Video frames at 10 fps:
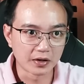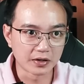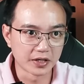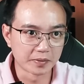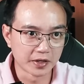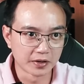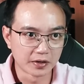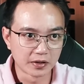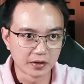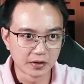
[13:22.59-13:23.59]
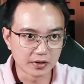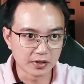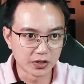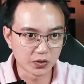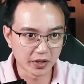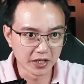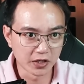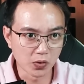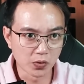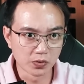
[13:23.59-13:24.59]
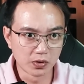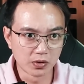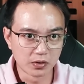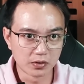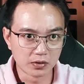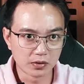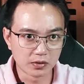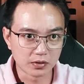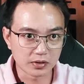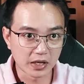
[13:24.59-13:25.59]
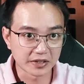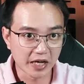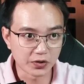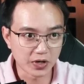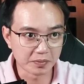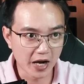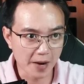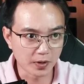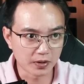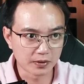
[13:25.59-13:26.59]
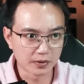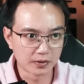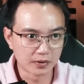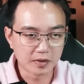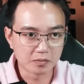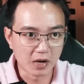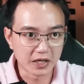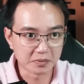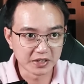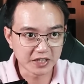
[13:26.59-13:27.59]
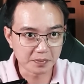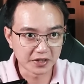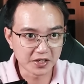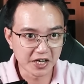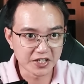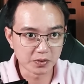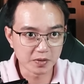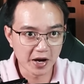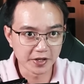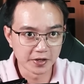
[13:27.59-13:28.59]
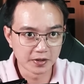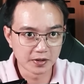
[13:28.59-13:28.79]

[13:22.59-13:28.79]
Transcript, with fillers: Nghiêm đi, nhìn cho kỹ đi lũ ngu. Thằng Tài nó đang bị áp đó. Ba thằng mày sắp lại tính gậy xong với ma gì.